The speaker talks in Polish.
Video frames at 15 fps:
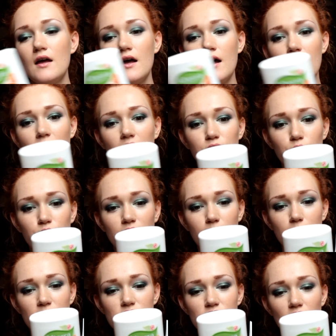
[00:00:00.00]
A tutaj
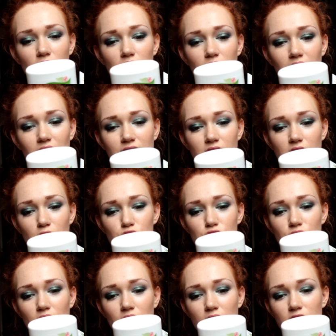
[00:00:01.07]
będzie Altera
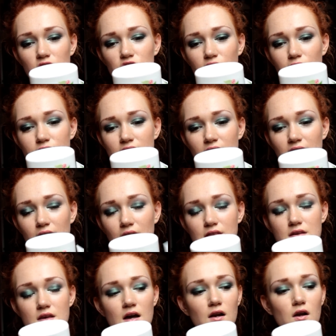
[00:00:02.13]
odżywka nawilżająca granat
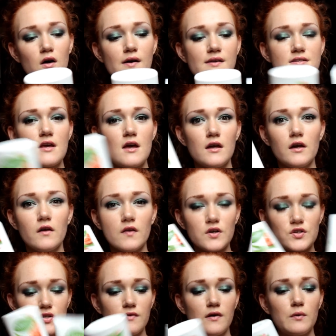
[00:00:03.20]
i aloes. I one
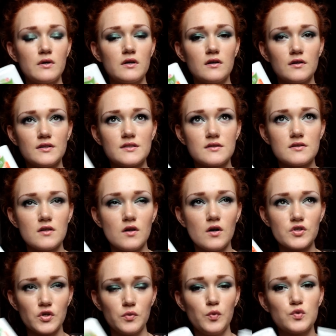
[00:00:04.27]
kosztowały do
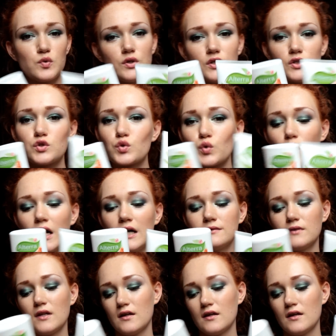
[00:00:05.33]
7 zł sztuka.